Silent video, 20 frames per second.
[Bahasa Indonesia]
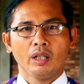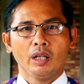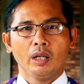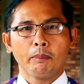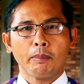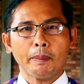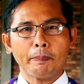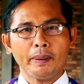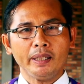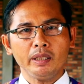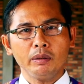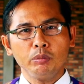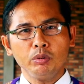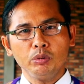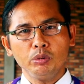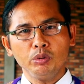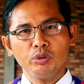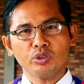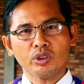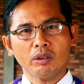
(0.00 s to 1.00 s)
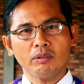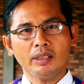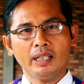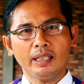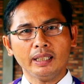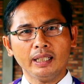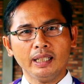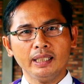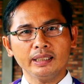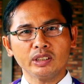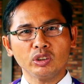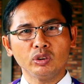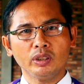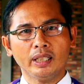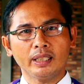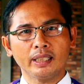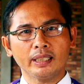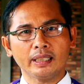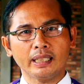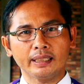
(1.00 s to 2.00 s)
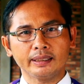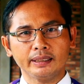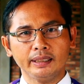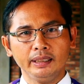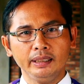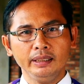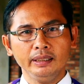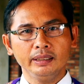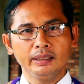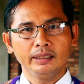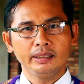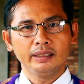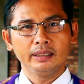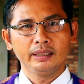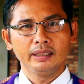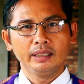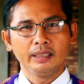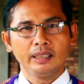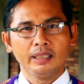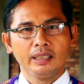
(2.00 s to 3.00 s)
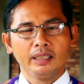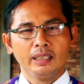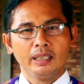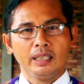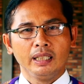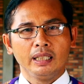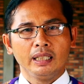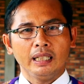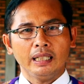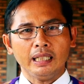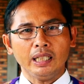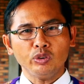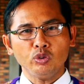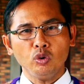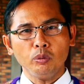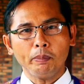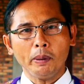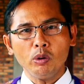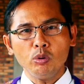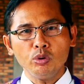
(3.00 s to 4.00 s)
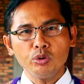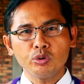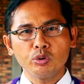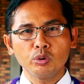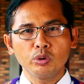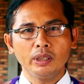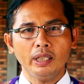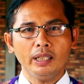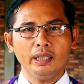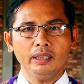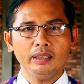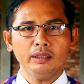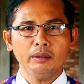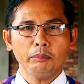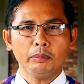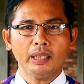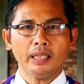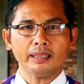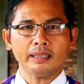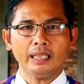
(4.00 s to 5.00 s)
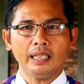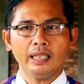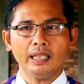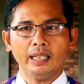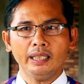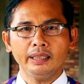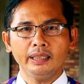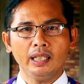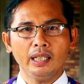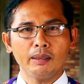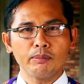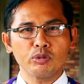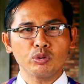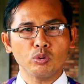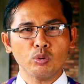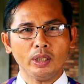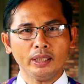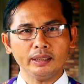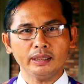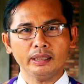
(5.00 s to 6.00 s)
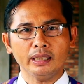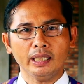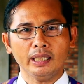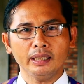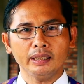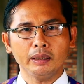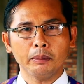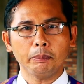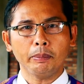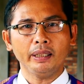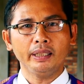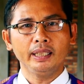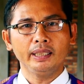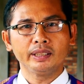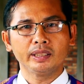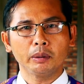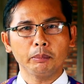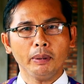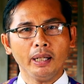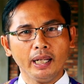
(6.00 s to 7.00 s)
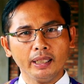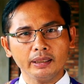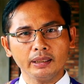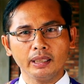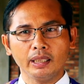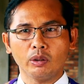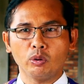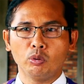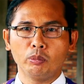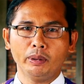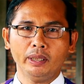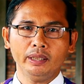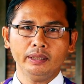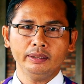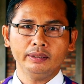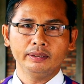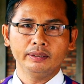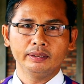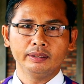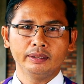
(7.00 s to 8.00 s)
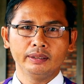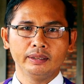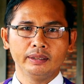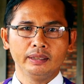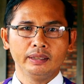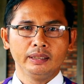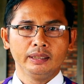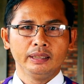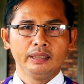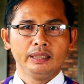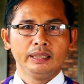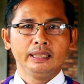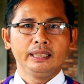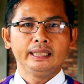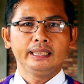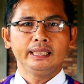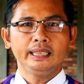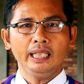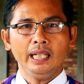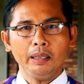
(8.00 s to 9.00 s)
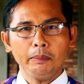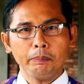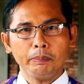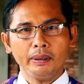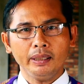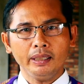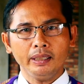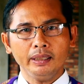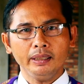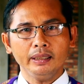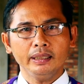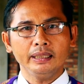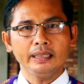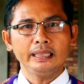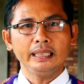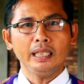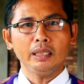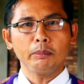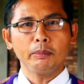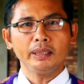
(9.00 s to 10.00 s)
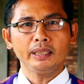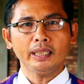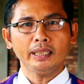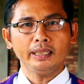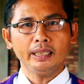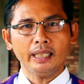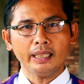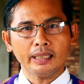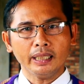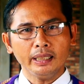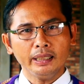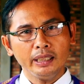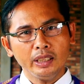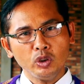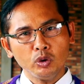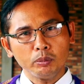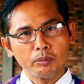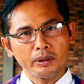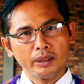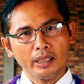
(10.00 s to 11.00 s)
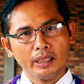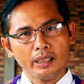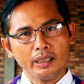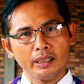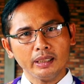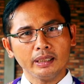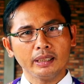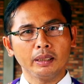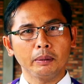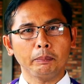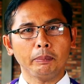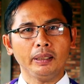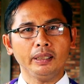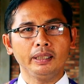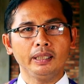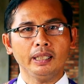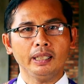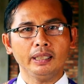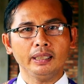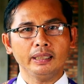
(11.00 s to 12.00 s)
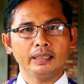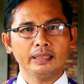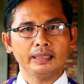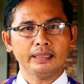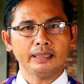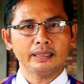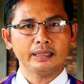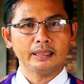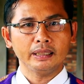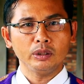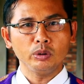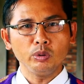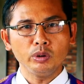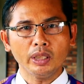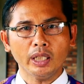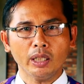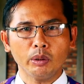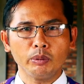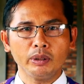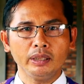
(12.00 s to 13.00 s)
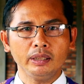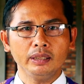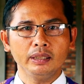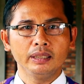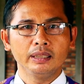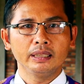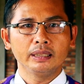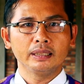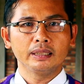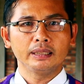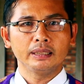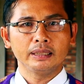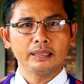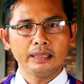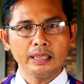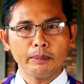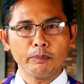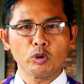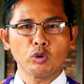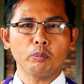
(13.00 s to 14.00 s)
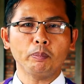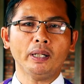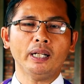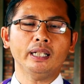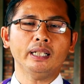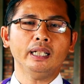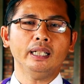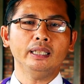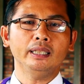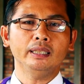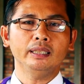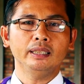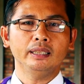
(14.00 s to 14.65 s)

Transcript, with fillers: Bapak, Ibu, Saudara, Saudara kasih, Rasul Paulus juga mengatakan dalam suratnya kepada jemaat di Roma, siapa yang menyandarkan hidupnya kepada duniawi, dia merupakan